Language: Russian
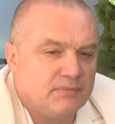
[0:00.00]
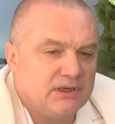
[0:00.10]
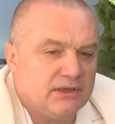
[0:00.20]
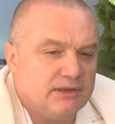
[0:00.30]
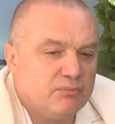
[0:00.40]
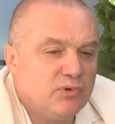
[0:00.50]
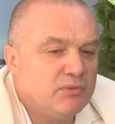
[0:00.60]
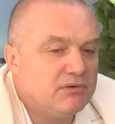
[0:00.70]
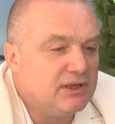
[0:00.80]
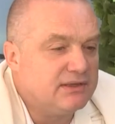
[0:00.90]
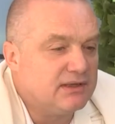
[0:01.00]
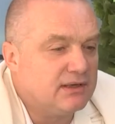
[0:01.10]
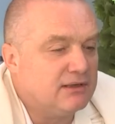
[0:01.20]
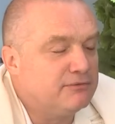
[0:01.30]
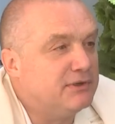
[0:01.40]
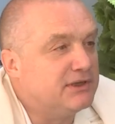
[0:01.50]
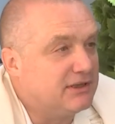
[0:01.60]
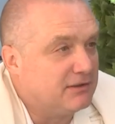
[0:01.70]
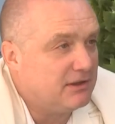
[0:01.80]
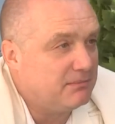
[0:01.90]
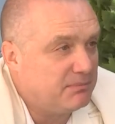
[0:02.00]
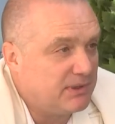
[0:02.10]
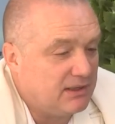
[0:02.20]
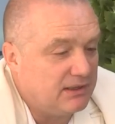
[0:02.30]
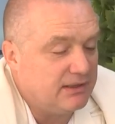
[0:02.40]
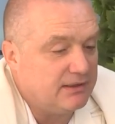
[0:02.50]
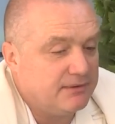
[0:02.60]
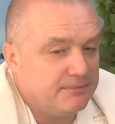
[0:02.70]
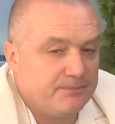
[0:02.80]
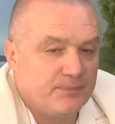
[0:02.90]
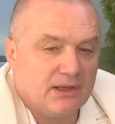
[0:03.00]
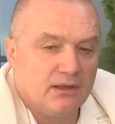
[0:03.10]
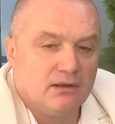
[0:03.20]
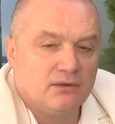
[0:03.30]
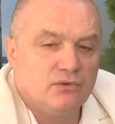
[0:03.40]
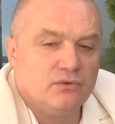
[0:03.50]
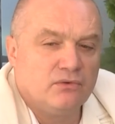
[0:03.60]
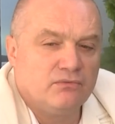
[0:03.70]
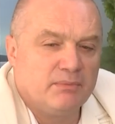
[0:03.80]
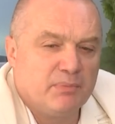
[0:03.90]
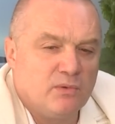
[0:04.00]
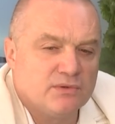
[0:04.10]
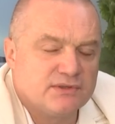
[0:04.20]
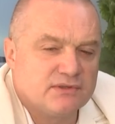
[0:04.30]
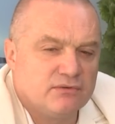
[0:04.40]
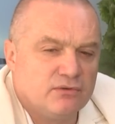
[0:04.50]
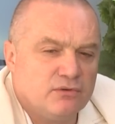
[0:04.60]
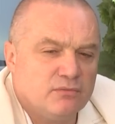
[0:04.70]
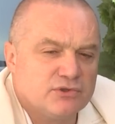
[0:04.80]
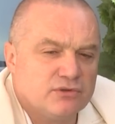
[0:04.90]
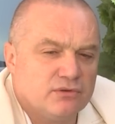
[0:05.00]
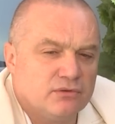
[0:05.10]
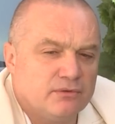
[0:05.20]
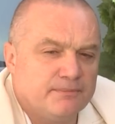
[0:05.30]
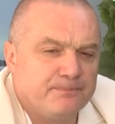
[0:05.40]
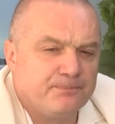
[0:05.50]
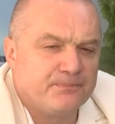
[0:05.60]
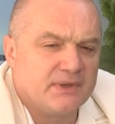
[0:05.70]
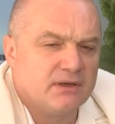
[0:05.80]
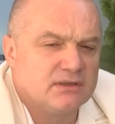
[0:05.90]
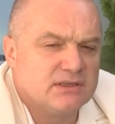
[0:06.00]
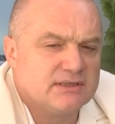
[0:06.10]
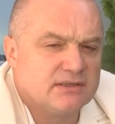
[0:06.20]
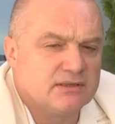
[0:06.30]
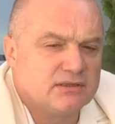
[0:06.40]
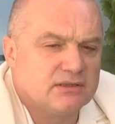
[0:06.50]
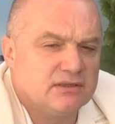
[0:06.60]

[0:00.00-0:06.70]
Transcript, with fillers: Мы не будем говорить о конфликтах поколений. Но вопрос том, что, кажется, что